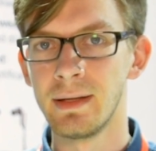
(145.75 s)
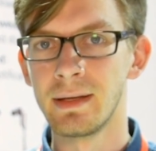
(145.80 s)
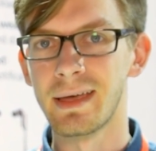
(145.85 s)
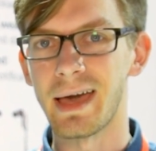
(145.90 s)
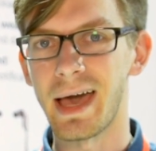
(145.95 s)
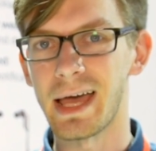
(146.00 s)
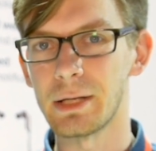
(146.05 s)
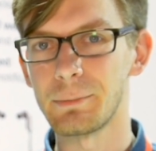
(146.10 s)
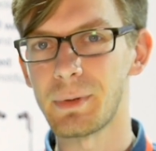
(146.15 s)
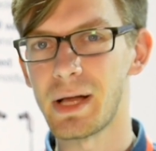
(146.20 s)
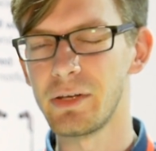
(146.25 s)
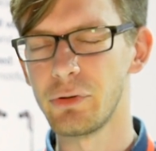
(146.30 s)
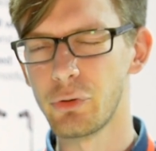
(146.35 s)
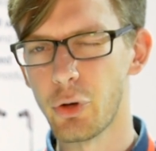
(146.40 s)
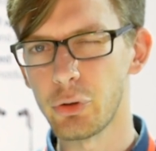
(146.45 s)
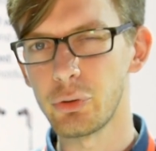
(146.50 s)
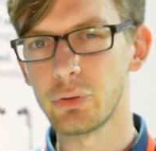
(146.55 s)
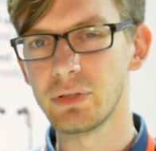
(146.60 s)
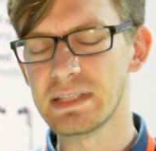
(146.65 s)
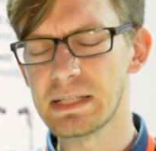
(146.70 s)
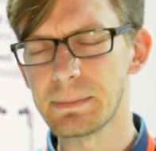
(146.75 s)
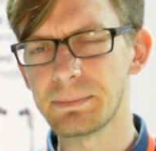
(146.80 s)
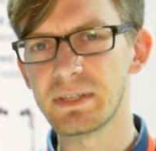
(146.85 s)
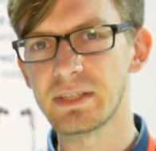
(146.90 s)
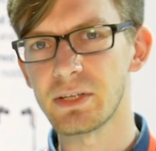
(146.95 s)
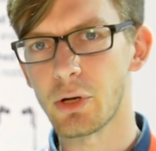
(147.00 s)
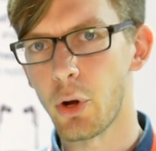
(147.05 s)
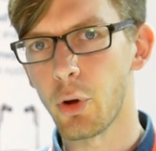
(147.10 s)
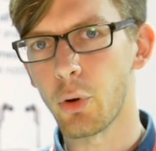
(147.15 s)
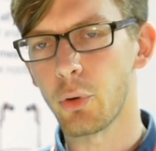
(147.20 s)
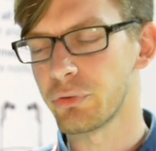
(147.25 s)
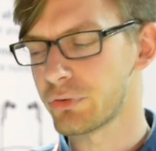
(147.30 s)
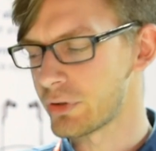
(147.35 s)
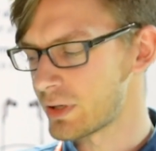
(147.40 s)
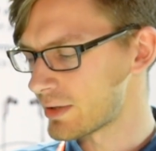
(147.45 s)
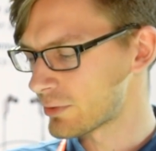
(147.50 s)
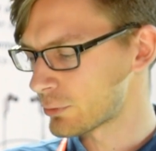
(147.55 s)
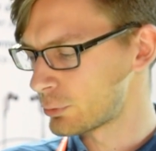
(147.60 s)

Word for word: Gerade mal 79 Euro soll das